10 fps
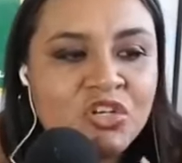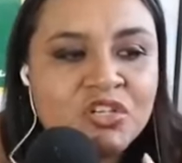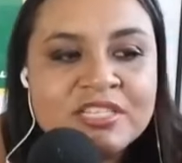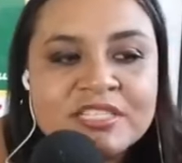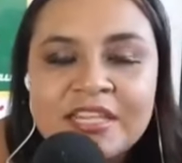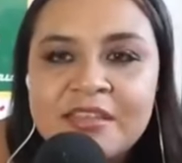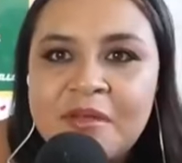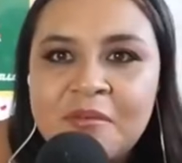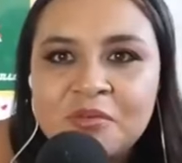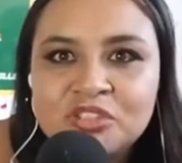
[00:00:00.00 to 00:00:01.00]
acciones
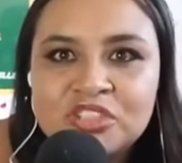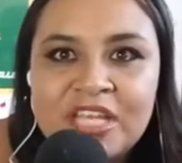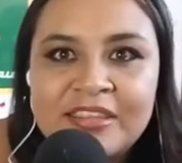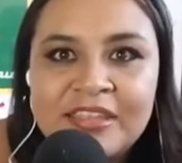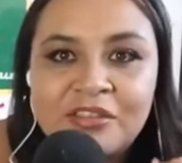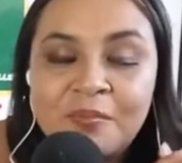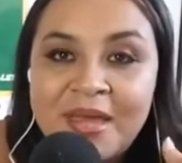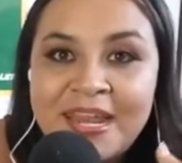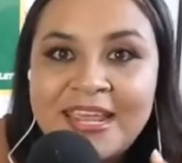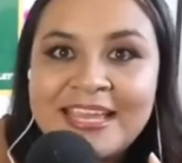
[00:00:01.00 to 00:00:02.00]
que debemos de
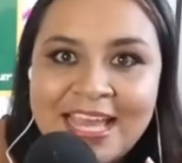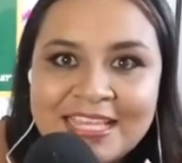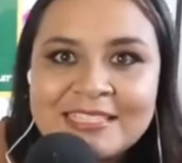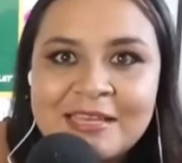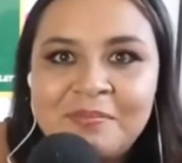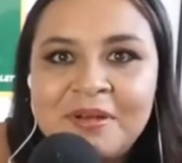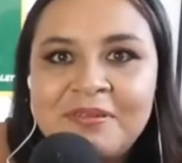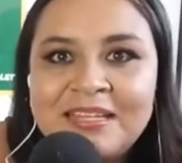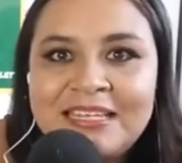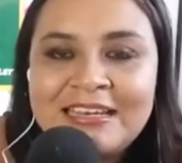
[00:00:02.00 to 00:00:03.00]
tomar en casa
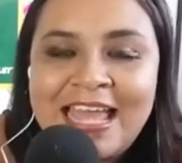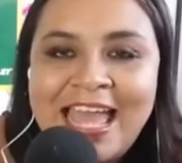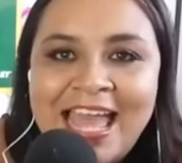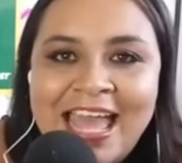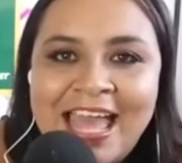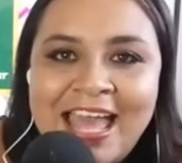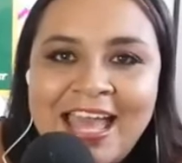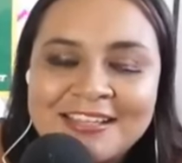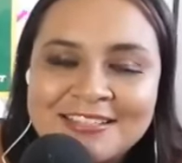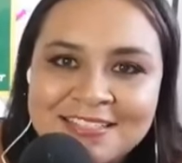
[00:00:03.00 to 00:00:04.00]
para prevenir
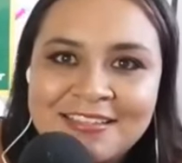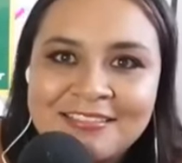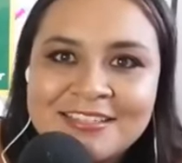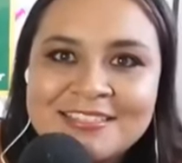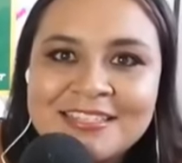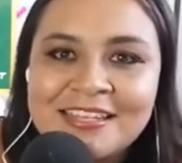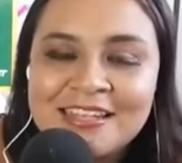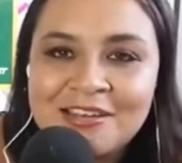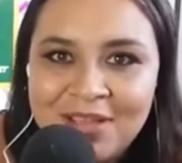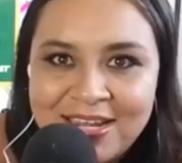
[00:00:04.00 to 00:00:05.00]

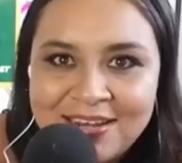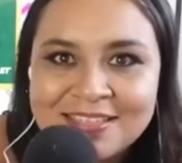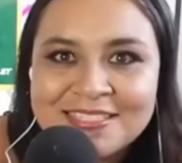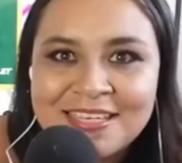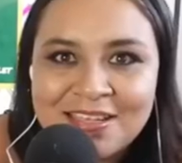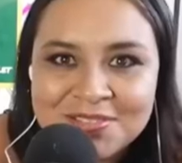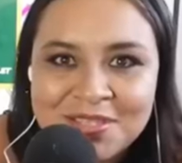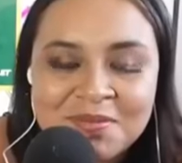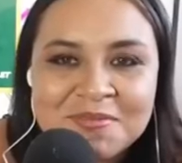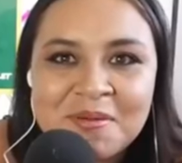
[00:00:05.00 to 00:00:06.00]
accidentes en el hogar. Así que
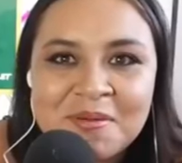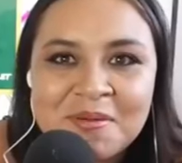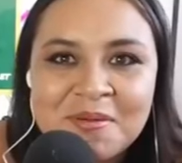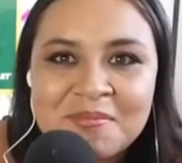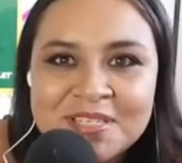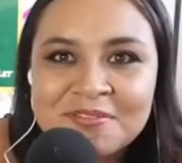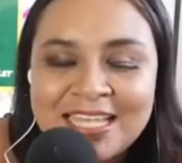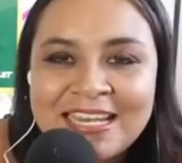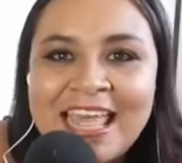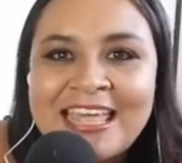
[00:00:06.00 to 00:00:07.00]
ya lo sabes, vamos a
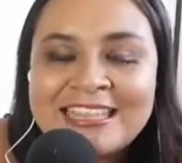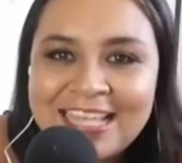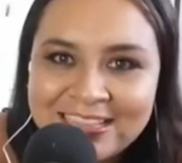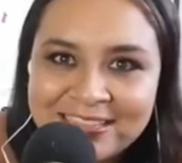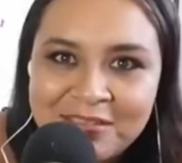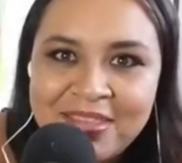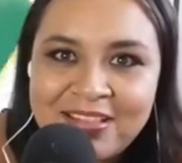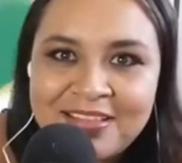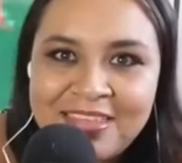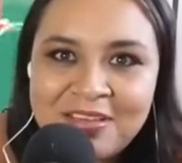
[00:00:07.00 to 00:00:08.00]
disfrutar
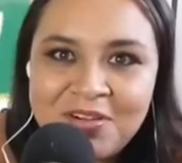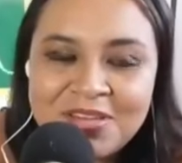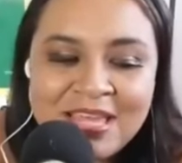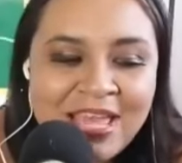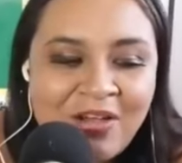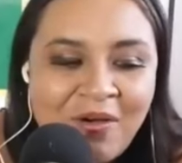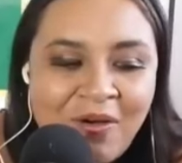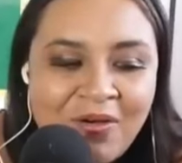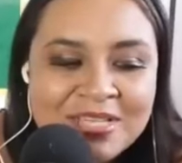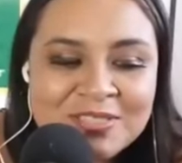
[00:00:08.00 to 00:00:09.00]
del tema del día de
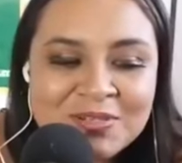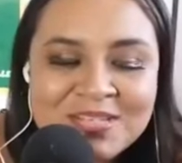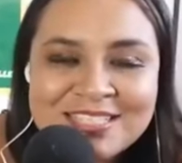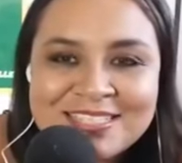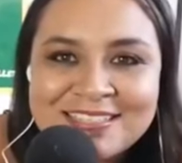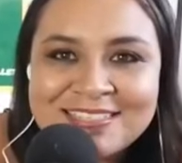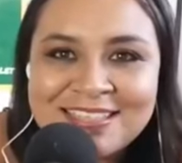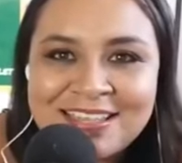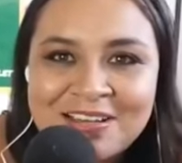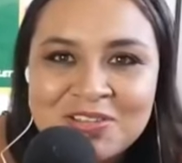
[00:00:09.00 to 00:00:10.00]
hoy. Hoy es
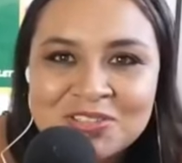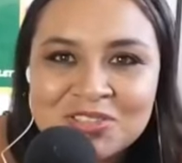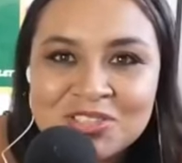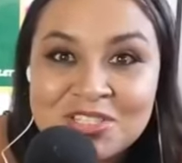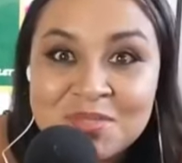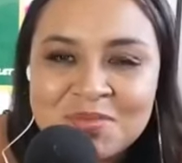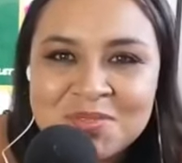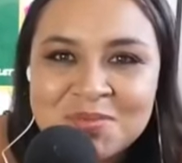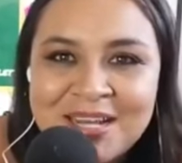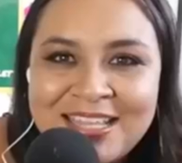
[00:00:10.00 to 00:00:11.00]
lunes 17 de agosto,
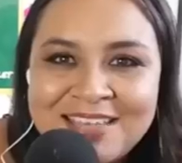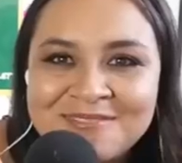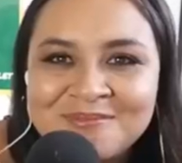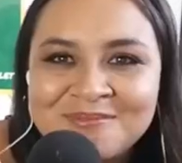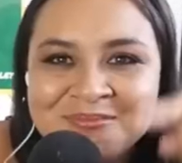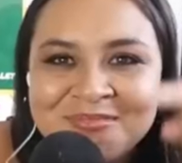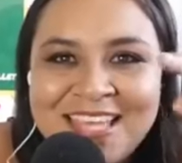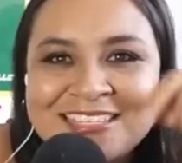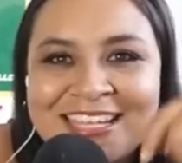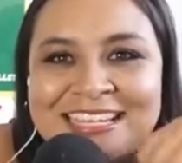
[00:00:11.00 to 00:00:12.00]
transmitimos para ti
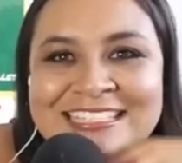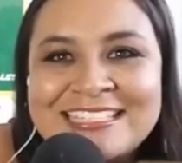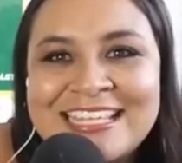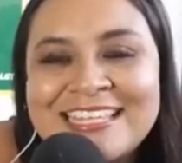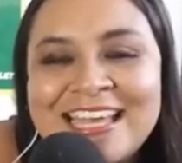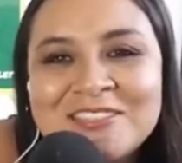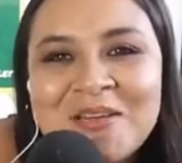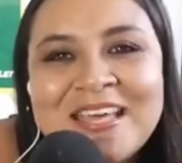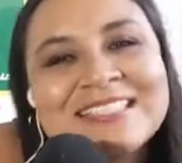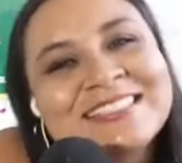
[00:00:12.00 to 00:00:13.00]
en sana
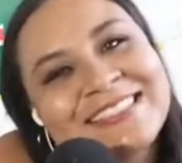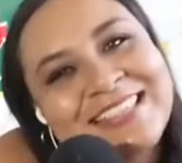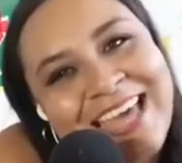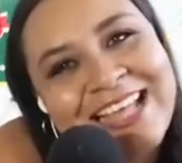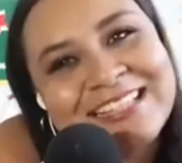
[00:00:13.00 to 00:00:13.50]
distancia. Esto es